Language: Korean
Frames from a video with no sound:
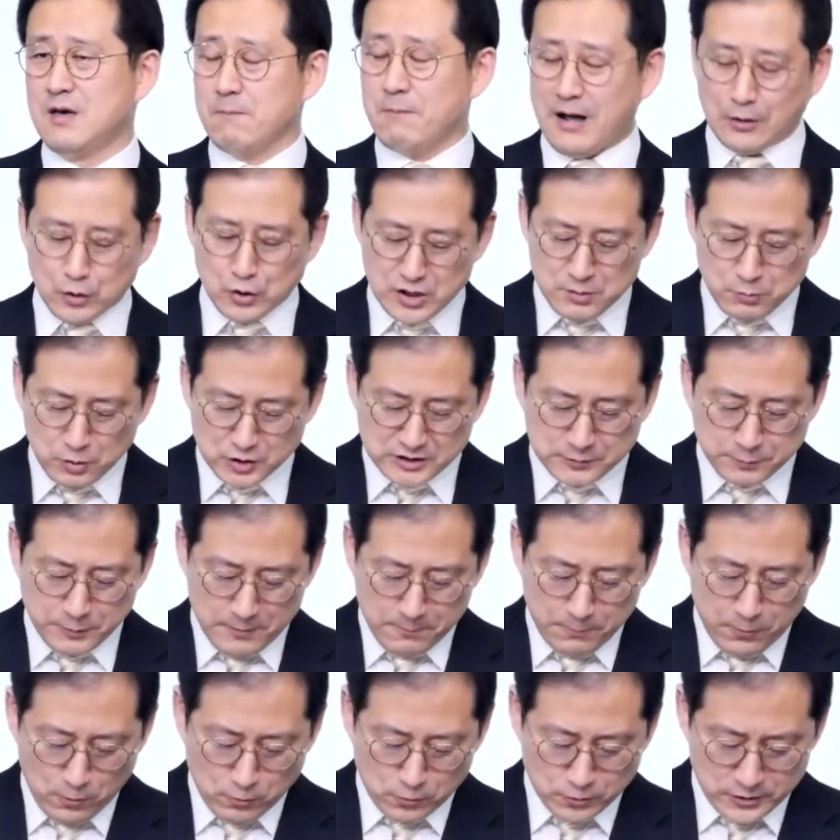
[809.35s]
바로 이
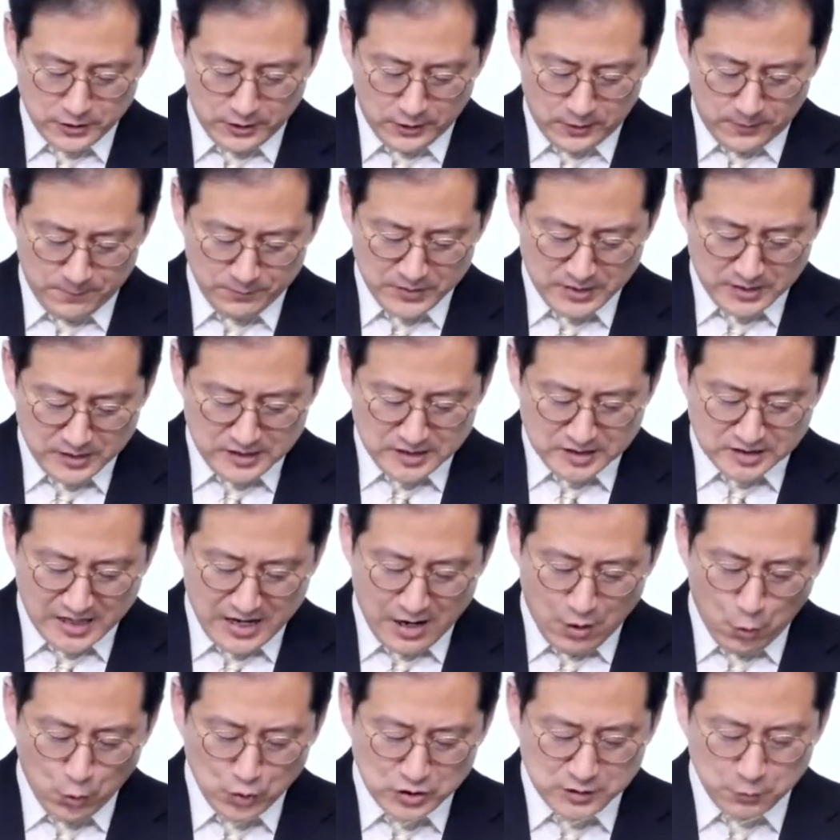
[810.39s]
모습을 보고요.
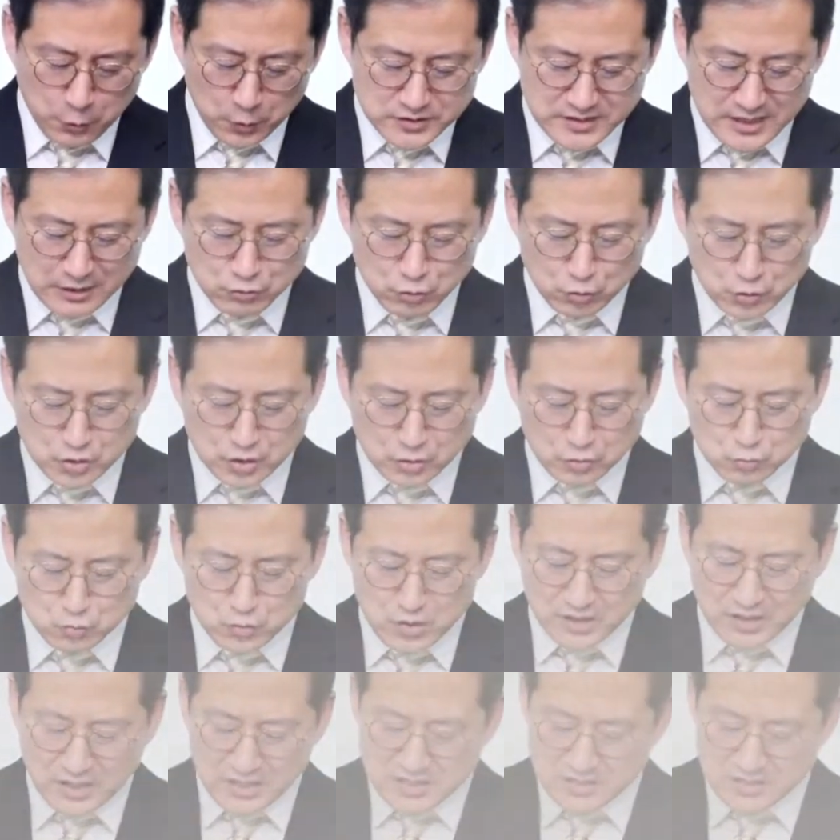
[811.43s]
이사야 55장 6절은 우리에게